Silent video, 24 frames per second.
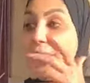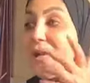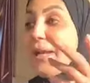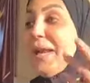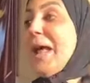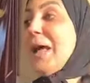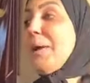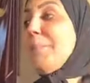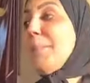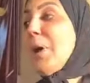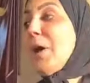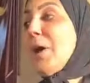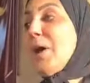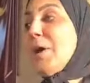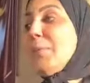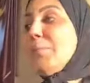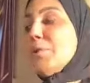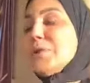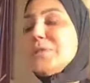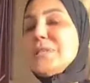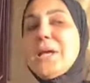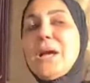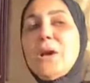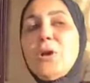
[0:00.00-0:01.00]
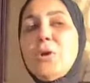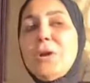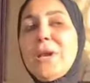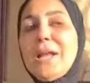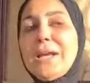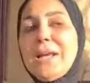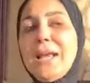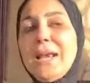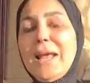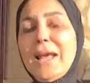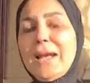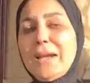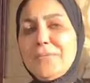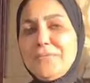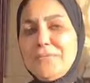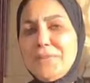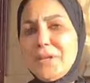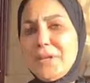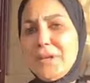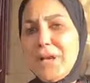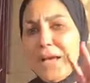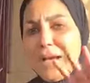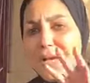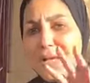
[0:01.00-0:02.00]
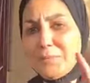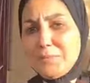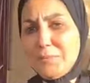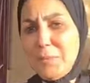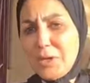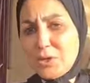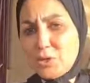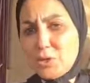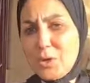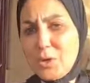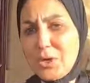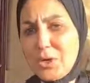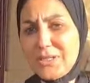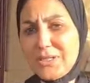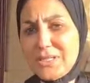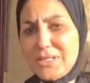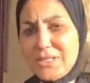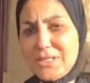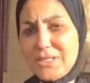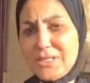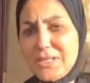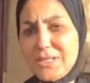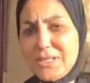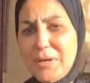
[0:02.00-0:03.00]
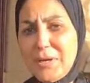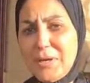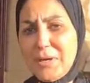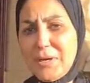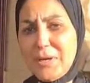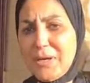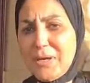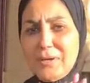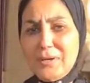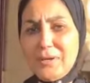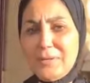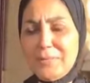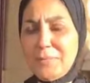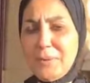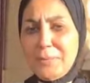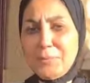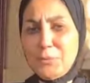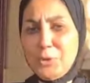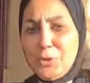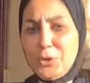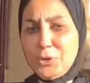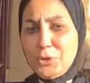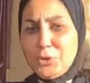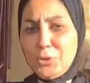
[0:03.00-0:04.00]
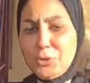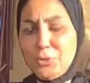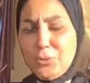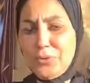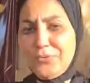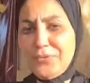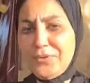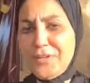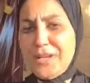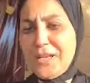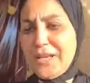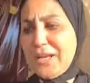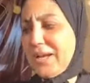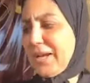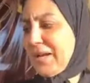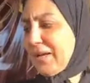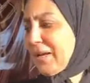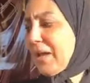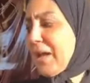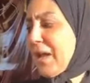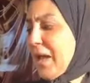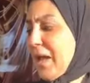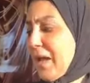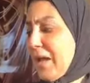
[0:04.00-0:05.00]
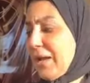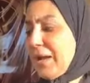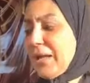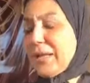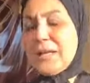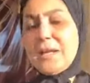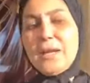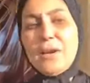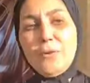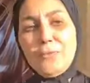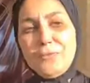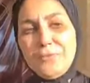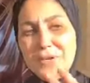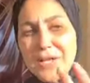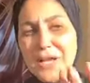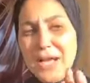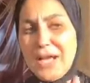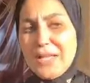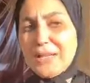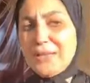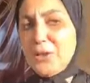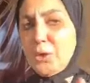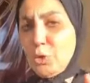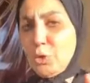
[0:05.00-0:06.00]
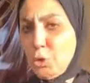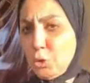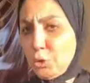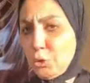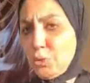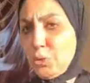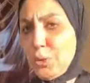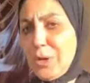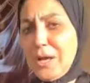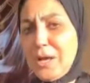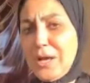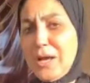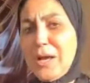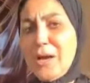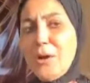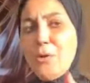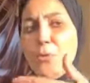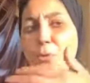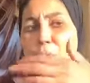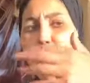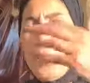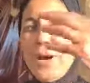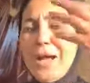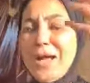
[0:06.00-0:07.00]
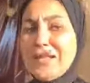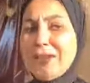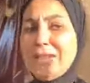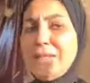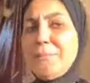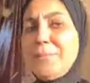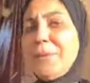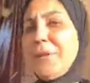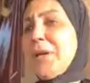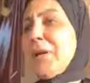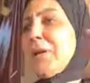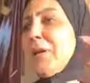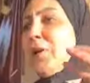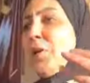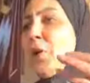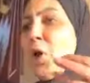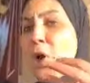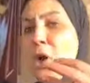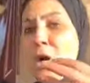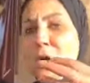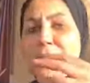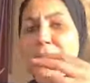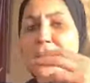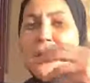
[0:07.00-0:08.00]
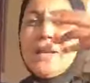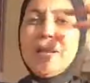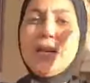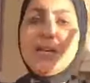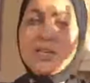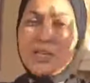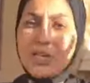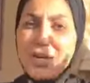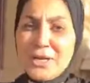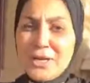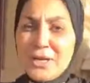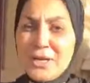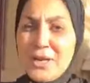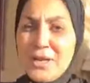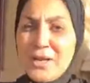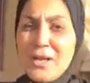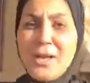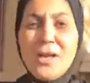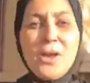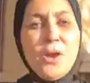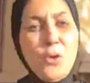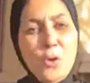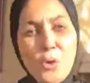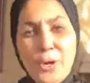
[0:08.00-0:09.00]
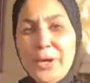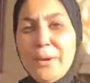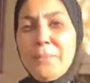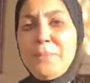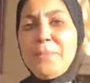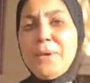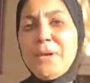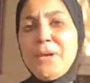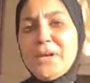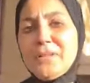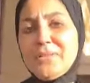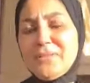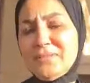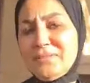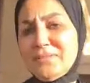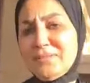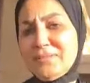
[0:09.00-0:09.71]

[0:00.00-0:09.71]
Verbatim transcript: لا ما بص هقول لك على حاجه في حاجات محظورات كتير آه. ممنوع آه. الدخول فيها يعني آه. لكن لو في حد قدوه او حد من النار الى الجنه آه. احب يعني